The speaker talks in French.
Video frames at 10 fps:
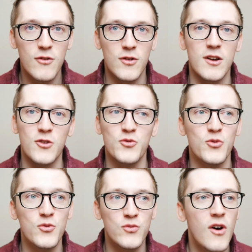Voilà,
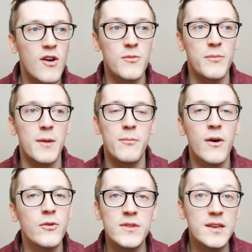quand on se voit, on parle
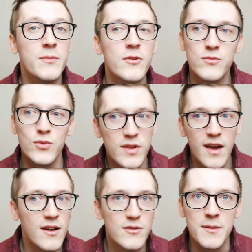pas uniquement de
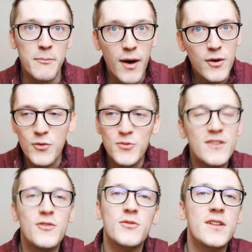bouquins, on n'est pas
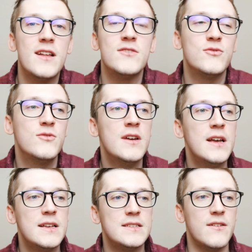conditionné là-dessus.
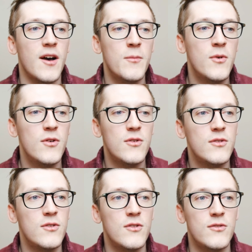C'est
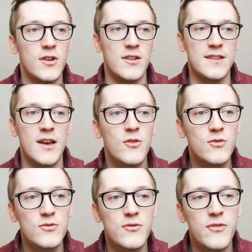vraiment voilà, des
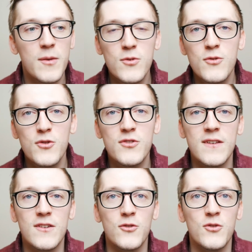rencontres
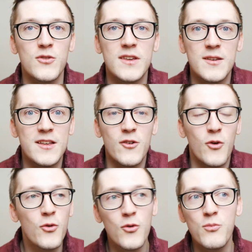fabuleuses et que, qui
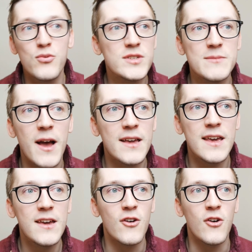auront le plus
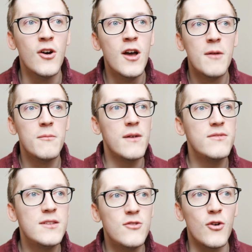marqué euh, ma
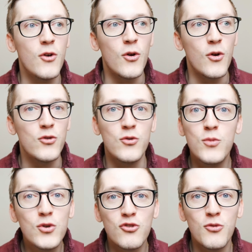vie de, de
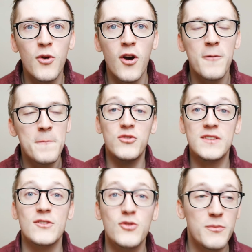booktuber.
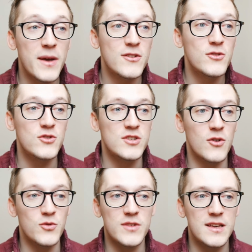Ensuite, il y a d'autres personnes que j'ai
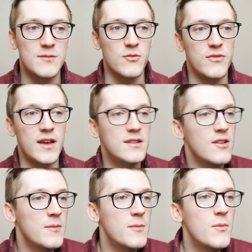rencontrées qui m'ont fait
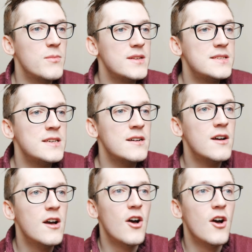énormément plaisir.